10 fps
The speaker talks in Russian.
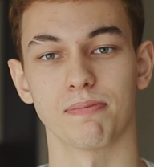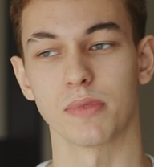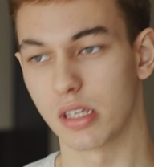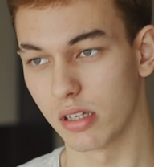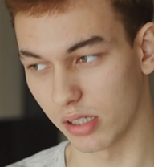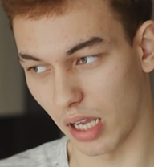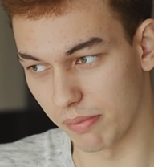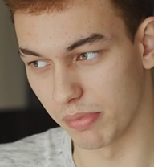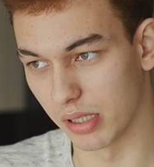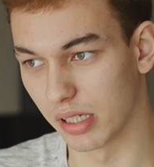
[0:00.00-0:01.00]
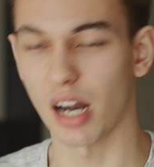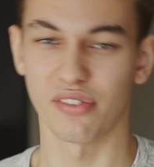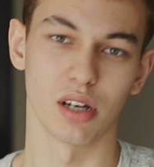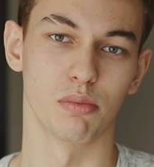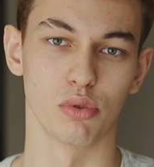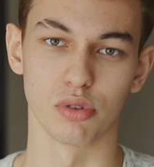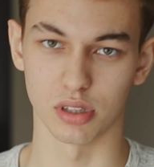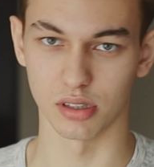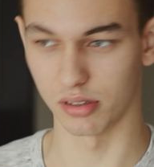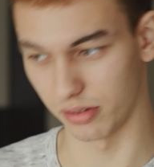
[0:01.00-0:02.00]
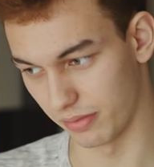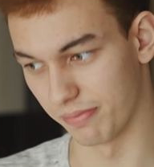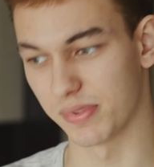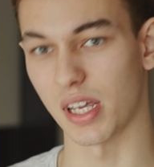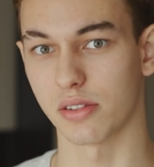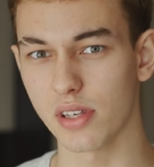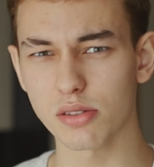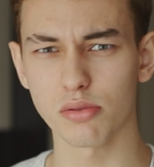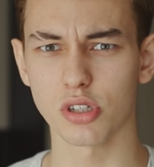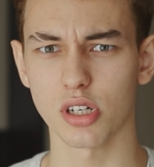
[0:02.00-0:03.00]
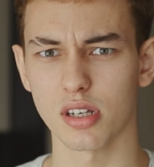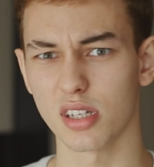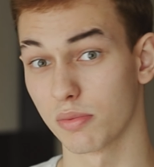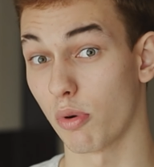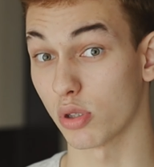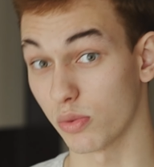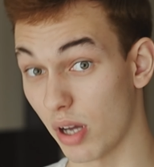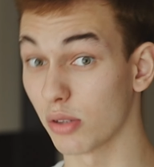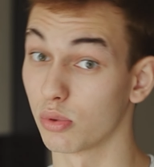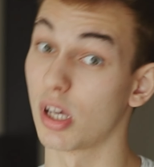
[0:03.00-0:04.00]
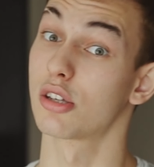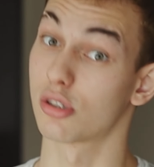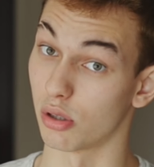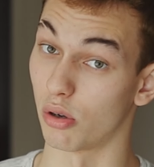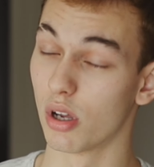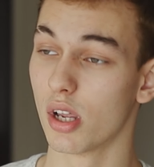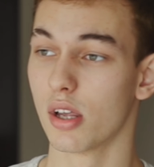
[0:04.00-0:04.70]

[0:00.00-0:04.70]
И как бы графика будет э, соответствующая, Xbox One куда ни шло.